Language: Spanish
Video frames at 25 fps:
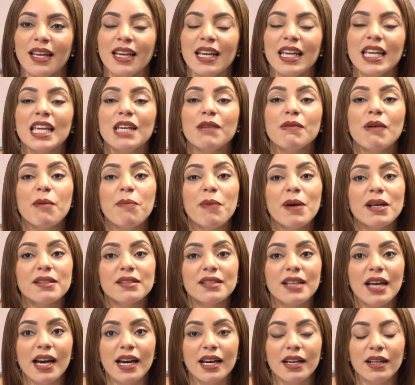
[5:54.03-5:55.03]
Y va a
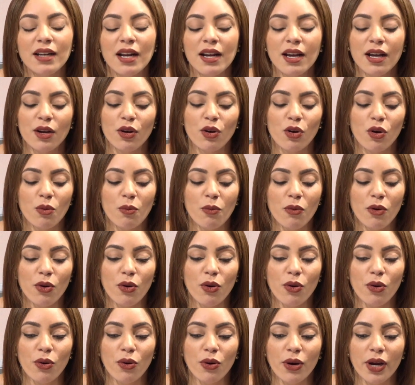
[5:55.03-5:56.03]
pasar
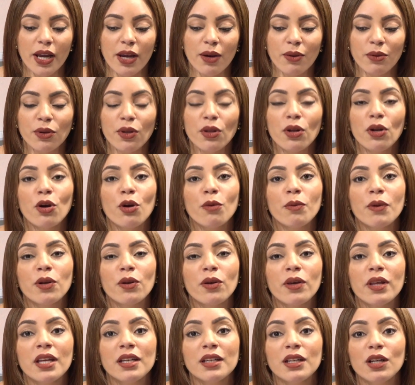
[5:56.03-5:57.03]
como en eh, uno de los gobiernos
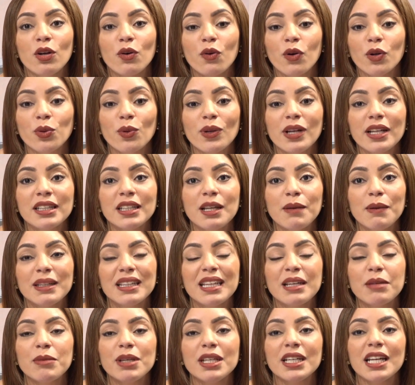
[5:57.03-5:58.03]
de Danilo, cuando él estaba
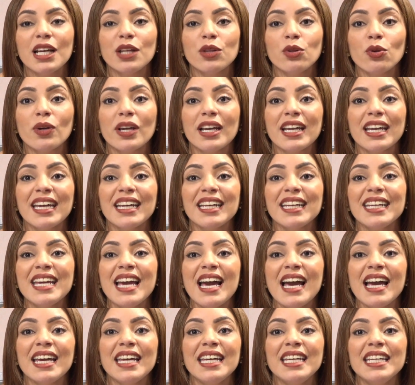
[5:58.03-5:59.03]
terminando, que
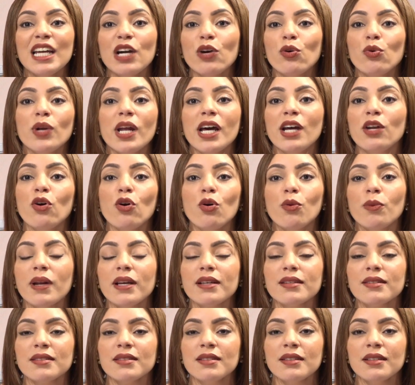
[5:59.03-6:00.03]
quería inaugurar
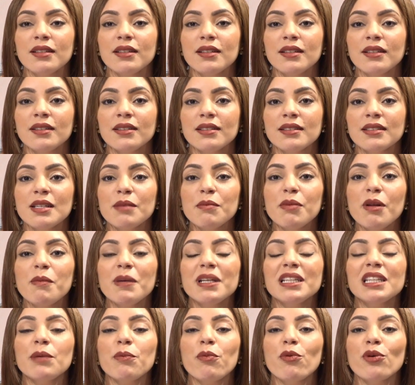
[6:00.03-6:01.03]
obras
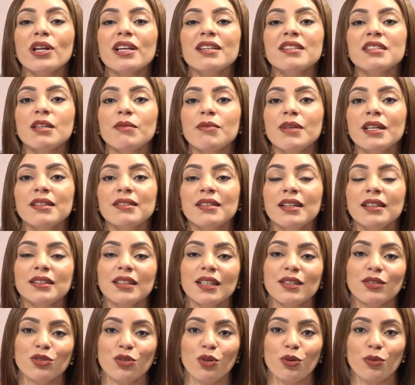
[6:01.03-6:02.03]
simplemente por exhibir
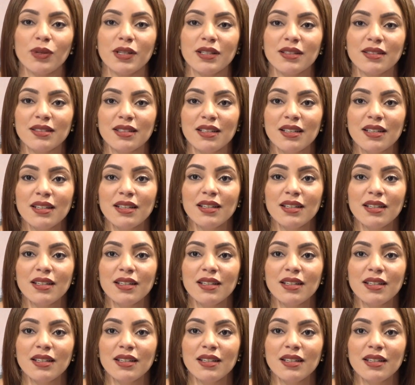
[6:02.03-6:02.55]
ciertas obras.